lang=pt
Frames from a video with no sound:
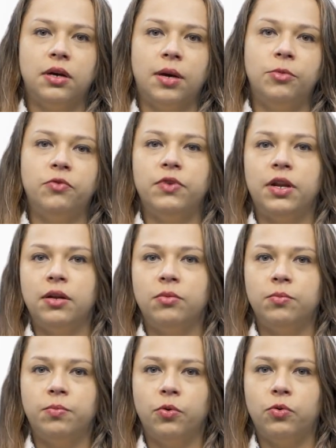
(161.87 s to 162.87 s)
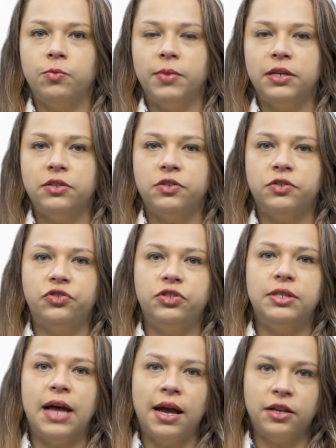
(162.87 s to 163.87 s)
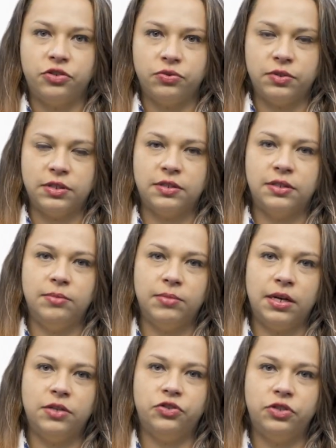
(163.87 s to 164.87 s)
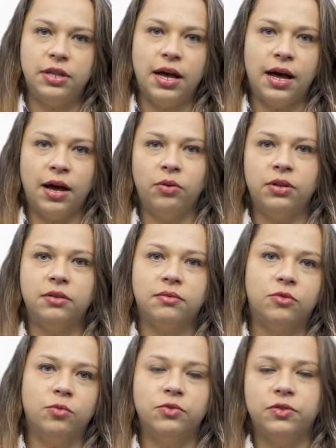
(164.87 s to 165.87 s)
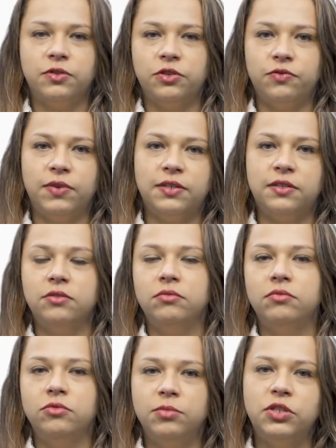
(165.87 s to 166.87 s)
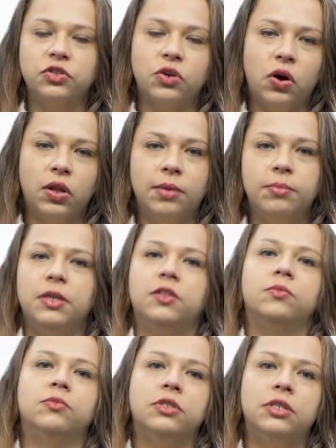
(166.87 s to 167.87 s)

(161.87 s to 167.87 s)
a meu ver, eram um pouco mais didáticos, assim, mais de dar aula, como se você estivesse numa escola mesmo.